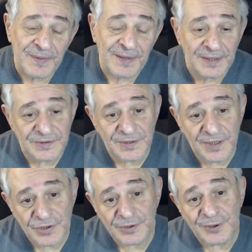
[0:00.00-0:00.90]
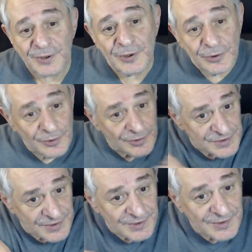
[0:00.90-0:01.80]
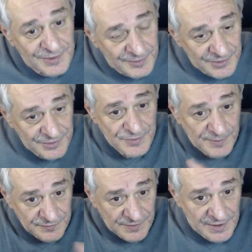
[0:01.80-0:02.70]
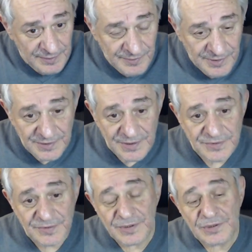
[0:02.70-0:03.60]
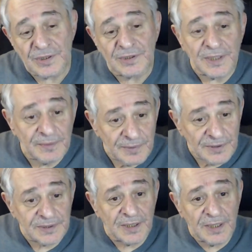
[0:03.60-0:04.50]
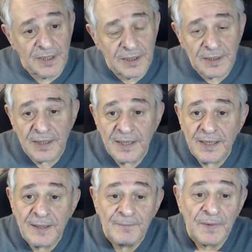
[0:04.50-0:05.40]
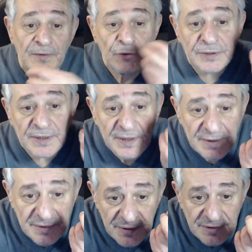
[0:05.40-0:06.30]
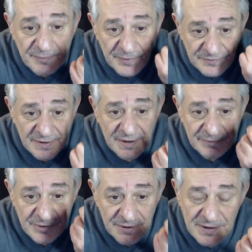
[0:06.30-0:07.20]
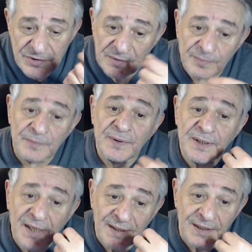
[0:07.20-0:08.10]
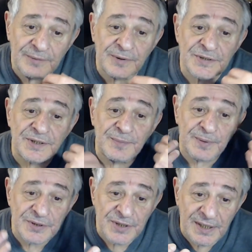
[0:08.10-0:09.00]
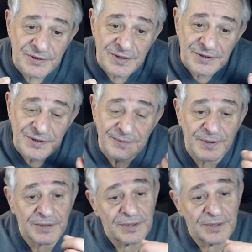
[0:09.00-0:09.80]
как, значит, хлест делать, это же повторяемое действие, шалтай-болтай. И вот а, эти повторяемые действия помогали им раскрепощаться, снимать